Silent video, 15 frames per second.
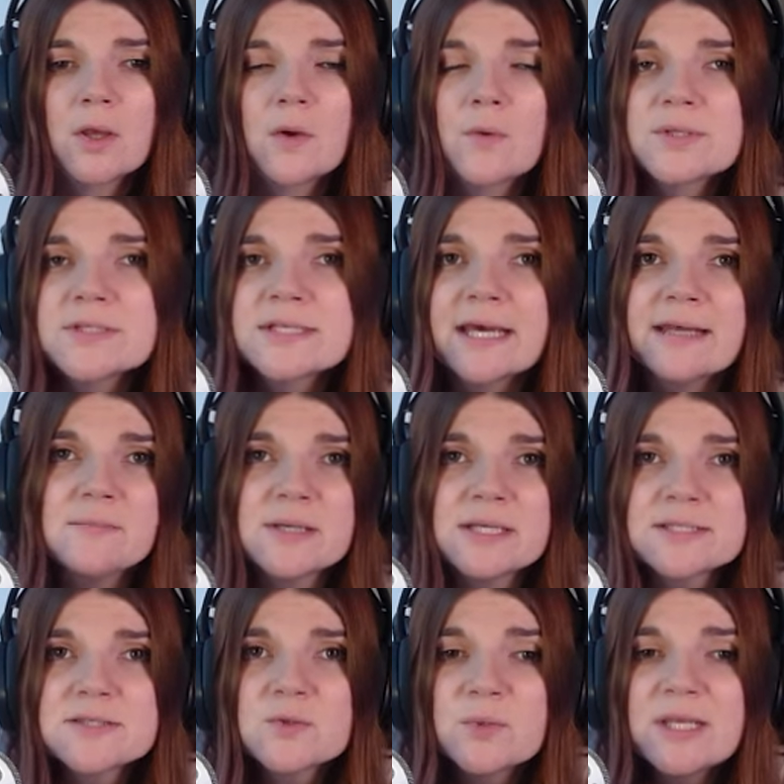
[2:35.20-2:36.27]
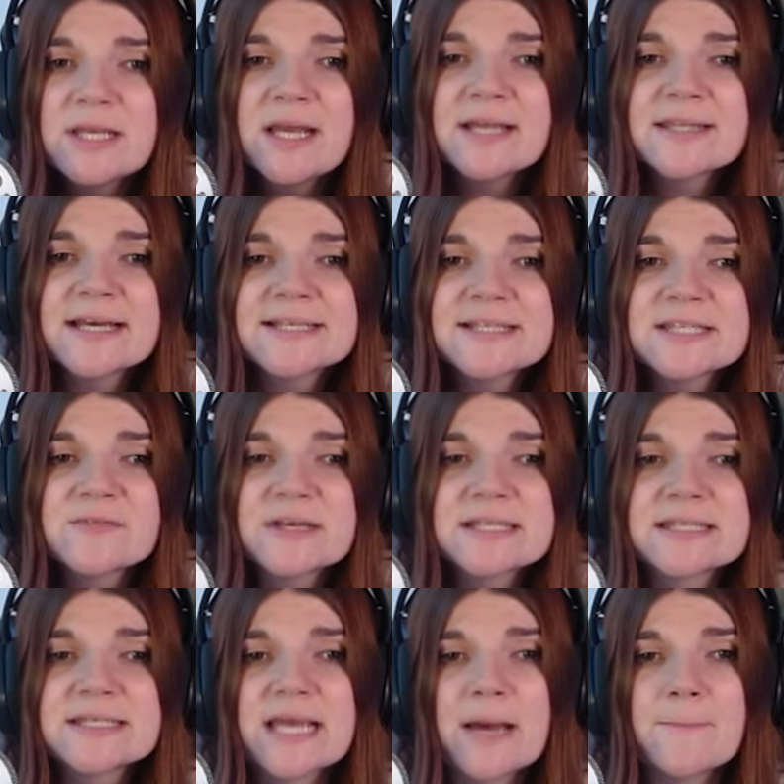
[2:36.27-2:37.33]
Und dann macht Serena das,
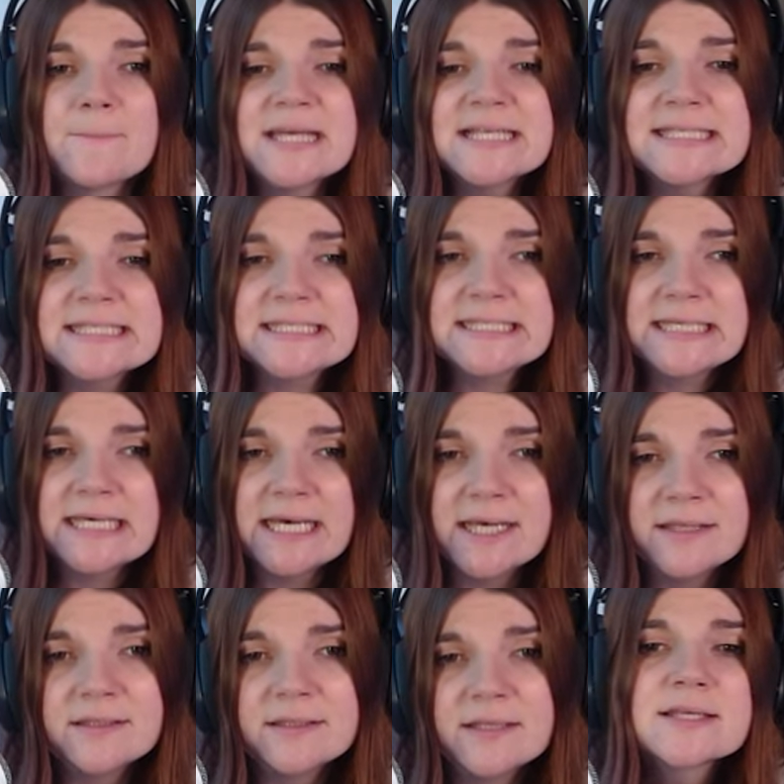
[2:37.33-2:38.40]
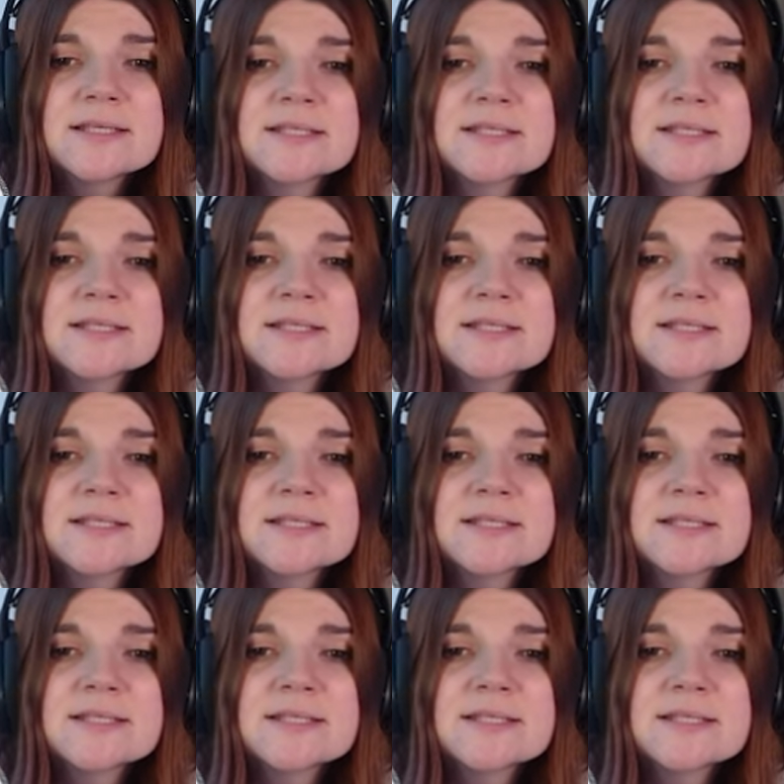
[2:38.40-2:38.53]
was sie am besten kann.